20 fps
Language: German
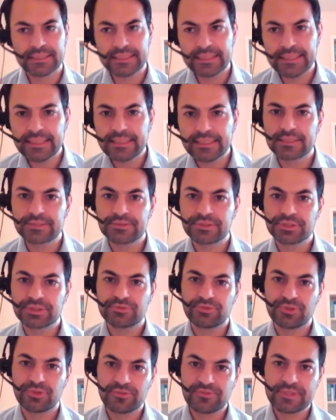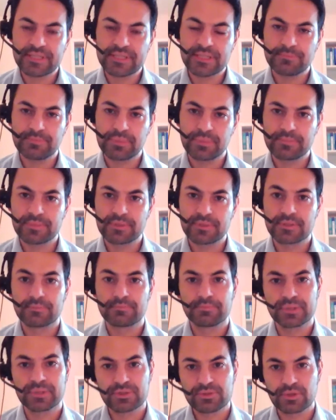die liegen zwischen 50 Bips
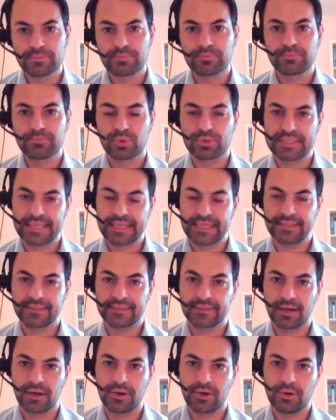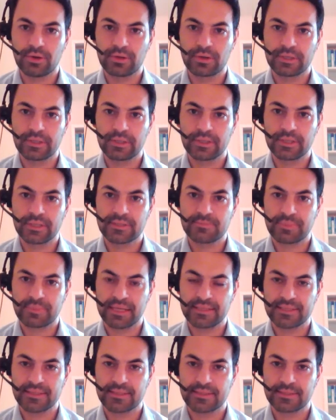bis zu einem Prozent auch in den
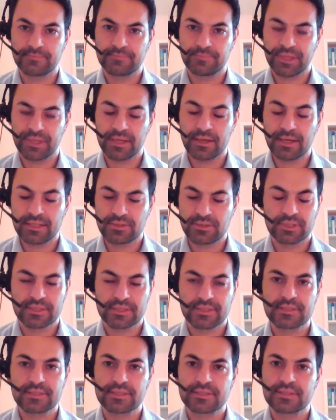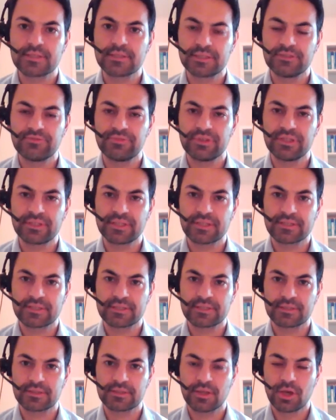Spreads. Ja, also das, das sind die
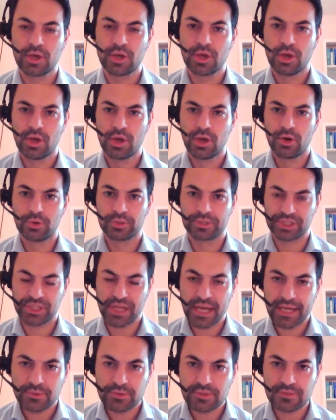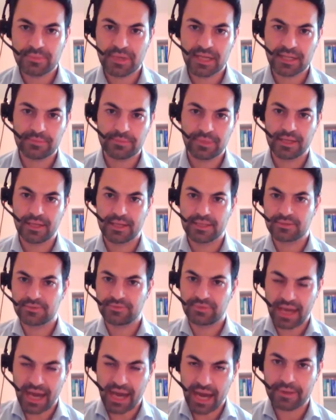wichtigsten Unterscheidungsmerkmale. Also wir